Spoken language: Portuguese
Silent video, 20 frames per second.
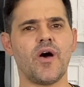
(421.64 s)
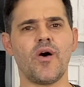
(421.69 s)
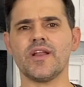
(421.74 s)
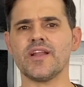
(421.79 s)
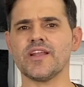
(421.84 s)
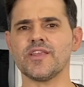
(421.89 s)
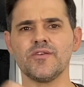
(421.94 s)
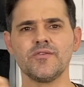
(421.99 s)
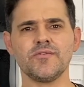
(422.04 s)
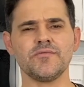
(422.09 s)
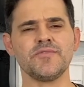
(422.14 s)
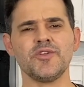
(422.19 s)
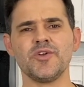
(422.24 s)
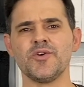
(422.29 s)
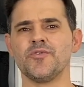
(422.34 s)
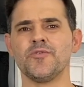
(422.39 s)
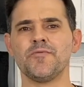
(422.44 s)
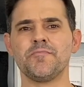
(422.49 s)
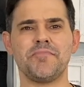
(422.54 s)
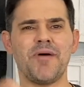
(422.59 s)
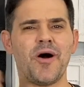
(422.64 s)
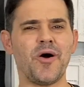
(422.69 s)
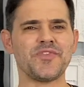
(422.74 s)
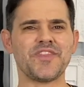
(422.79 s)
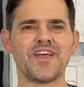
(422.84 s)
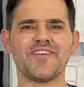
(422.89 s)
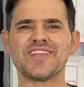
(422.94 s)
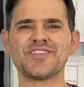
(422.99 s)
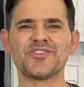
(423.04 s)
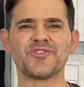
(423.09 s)
hora que o, o pau
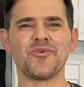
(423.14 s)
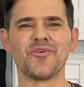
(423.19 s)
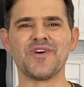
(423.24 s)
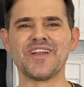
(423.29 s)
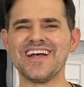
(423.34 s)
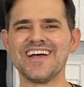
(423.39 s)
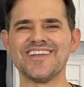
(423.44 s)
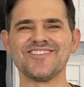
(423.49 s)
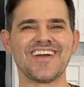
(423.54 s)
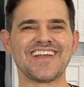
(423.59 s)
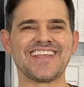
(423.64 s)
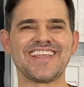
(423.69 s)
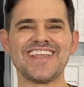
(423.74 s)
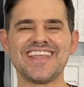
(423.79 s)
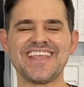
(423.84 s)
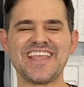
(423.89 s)
tava torando aqui,